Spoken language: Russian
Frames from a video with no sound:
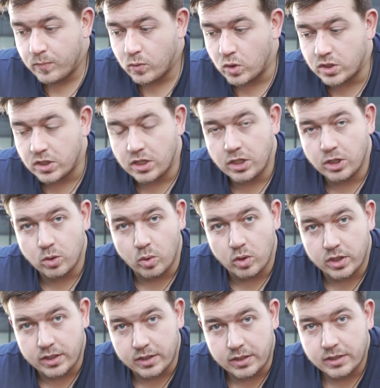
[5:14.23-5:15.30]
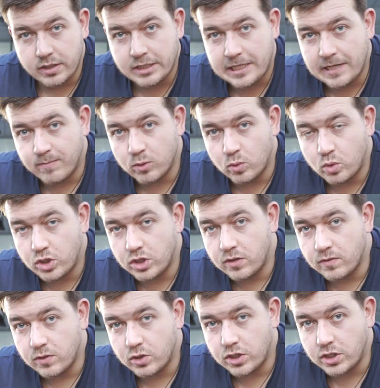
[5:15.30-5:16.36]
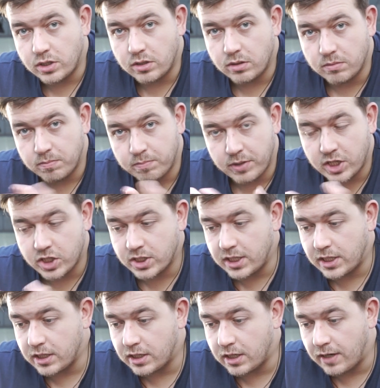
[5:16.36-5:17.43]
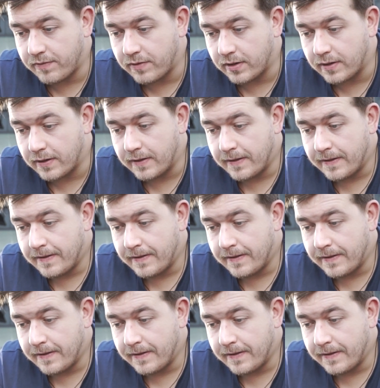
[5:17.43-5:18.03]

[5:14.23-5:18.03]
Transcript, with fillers: То есть это не только демон, учитывающий похождение трафика.